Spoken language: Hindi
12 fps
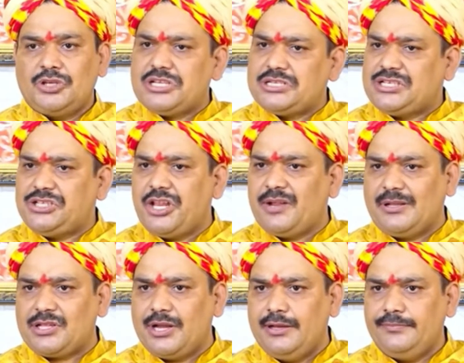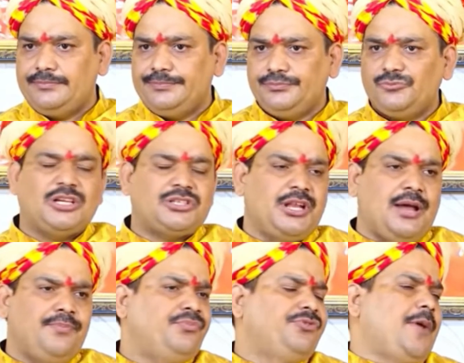किसी के साथ चीटिंग मत करें जय श्री
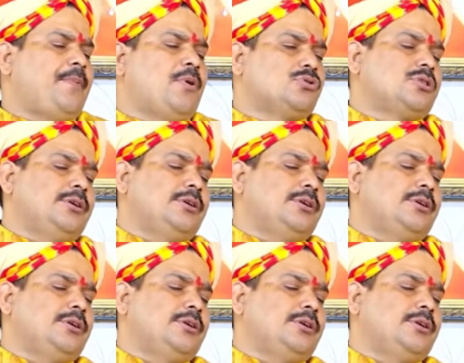राम जय पंडित